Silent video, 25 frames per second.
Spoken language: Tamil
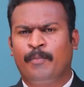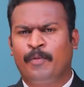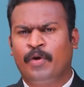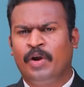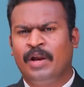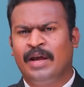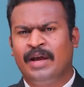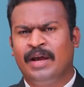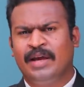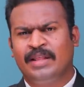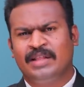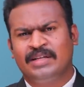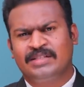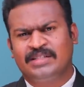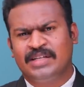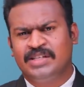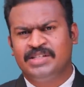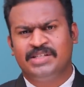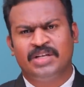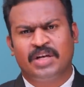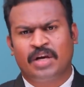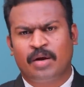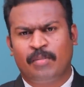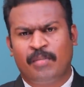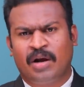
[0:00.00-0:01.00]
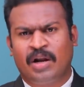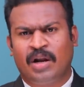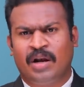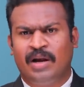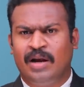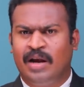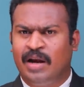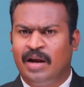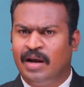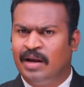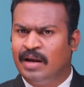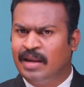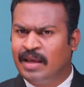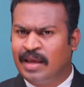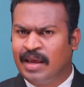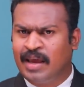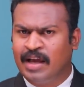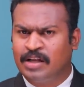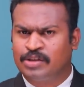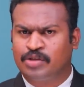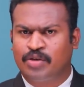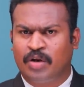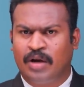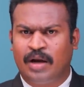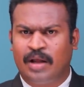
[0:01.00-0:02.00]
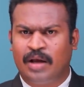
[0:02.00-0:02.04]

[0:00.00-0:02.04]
என் பிள்ளை இதை செஞ்சிருக்க மாட்டான்னு நீங்க